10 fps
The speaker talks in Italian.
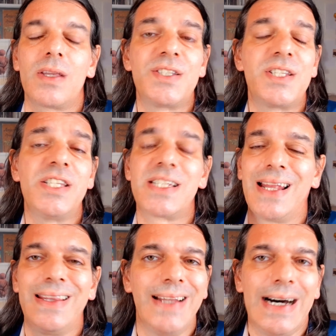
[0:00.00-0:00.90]
si
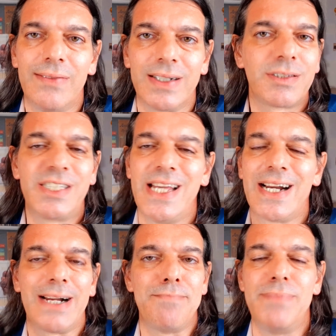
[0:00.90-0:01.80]
scaldava, si
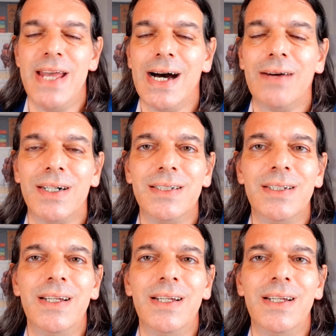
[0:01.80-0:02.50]
arrabbiava